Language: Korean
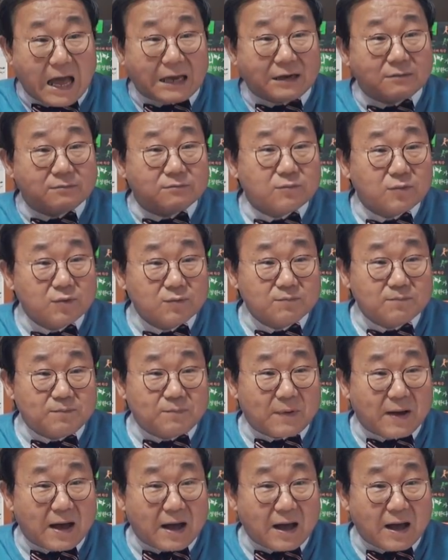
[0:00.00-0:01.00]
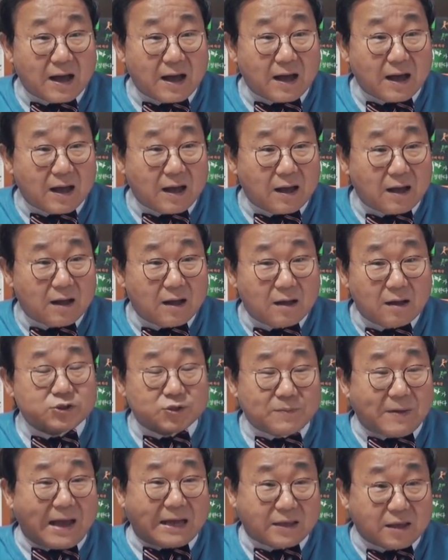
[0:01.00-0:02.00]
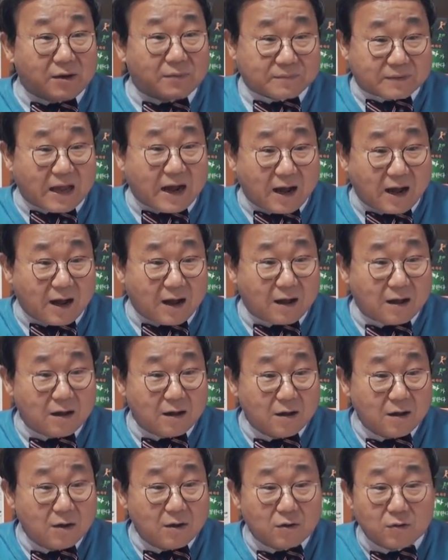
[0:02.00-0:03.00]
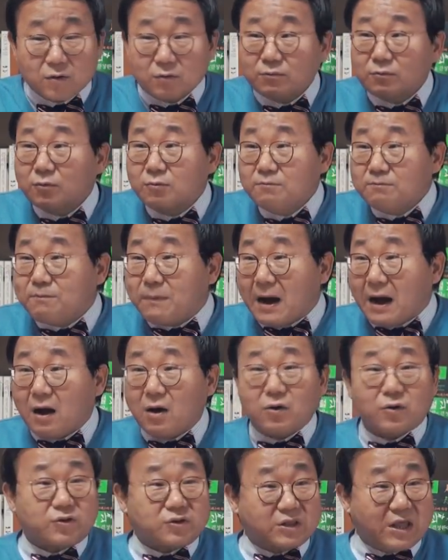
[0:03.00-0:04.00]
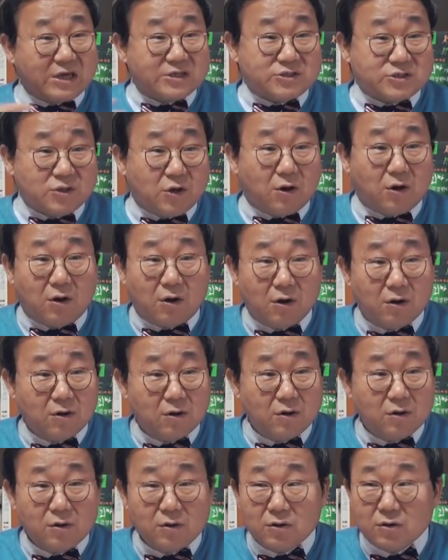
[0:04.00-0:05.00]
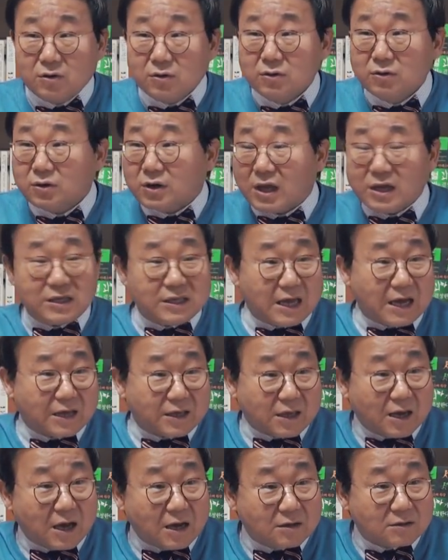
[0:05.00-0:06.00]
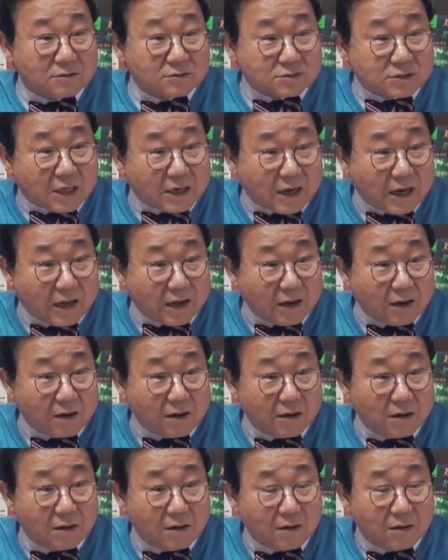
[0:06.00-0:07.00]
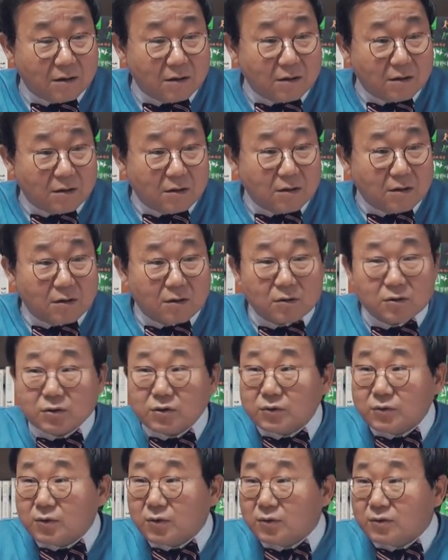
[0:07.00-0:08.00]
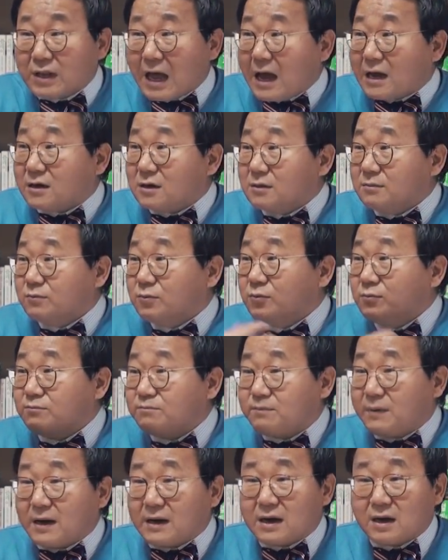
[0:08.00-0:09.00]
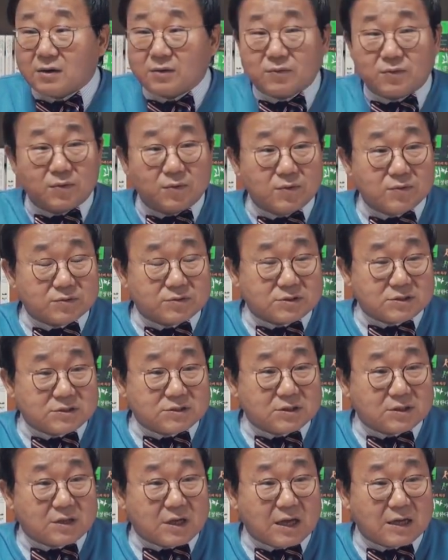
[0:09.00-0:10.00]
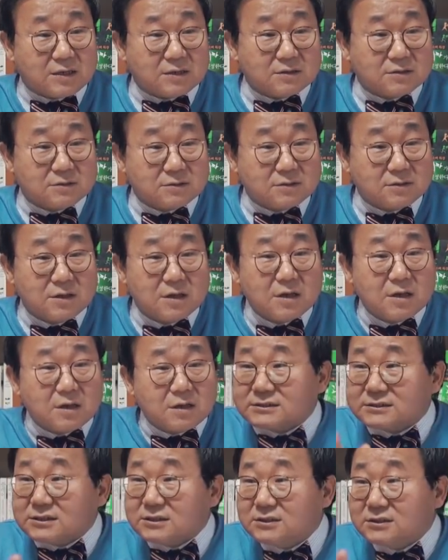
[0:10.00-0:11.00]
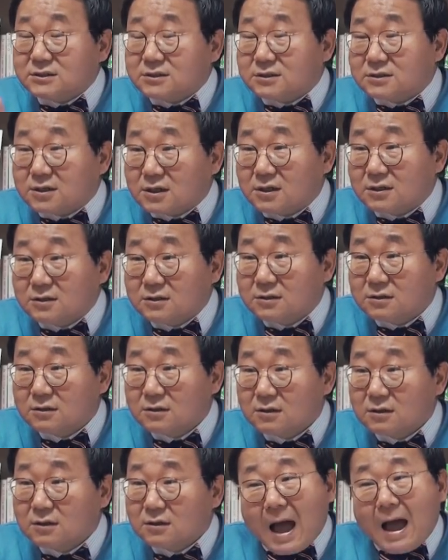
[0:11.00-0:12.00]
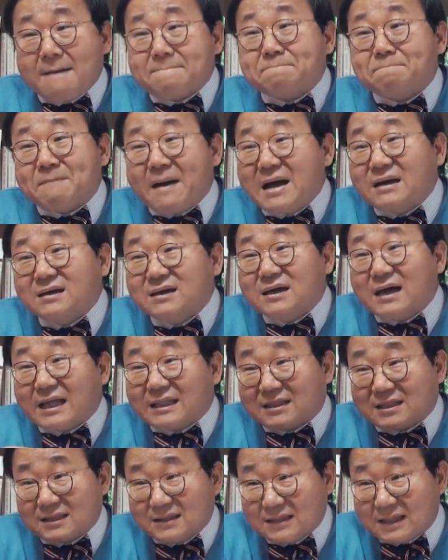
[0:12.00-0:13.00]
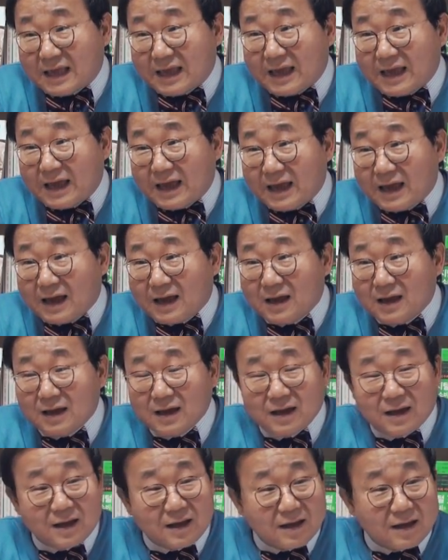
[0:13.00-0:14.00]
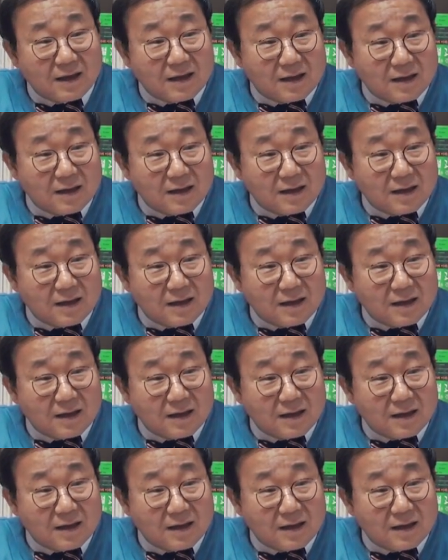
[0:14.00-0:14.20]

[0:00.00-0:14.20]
나는 문바일 수밖에 없다. 네, 그렇죠. 문바가 어땠어 네. 이렇게 이야기한 거잖아요. 네, 네. 그렇죠. 그리고 그러면서... 나를 문바라고 지적하는 당신들은 안빤 것 같은데 음.